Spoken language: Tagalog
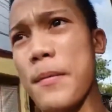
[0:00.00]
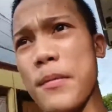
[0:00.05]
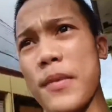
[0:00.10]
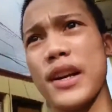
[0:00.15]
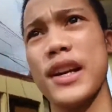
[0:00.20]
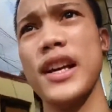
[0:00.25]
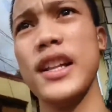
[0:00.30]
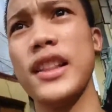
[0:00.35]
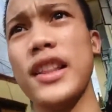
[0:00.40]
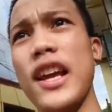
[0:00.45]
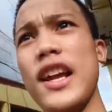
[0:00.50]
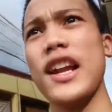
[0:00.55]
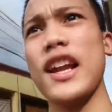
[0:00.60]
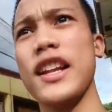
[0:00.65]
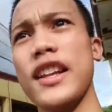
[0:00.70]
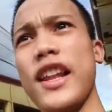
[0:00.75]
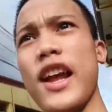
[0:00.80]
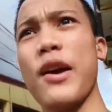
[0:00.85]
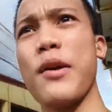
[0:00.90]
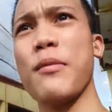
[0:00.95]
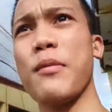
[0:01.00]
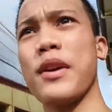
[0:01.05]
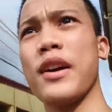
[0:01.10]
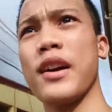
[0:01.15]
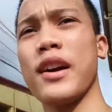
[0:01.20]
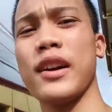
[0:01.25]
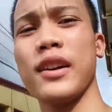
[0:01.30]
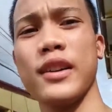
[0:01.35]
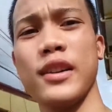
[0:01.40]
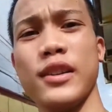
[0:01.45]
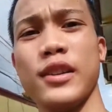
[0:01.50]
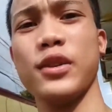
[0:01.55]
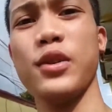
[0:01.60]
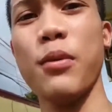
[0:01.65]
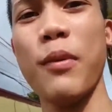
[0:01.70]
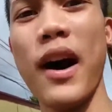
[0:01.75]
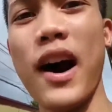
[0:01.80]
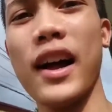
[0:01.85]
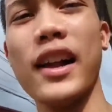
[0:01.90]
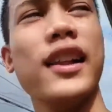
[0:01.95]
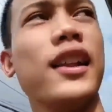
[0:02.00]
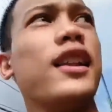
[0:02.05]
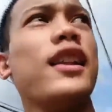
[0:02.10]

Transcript: Maghihintay na lang tayo mang dumaan.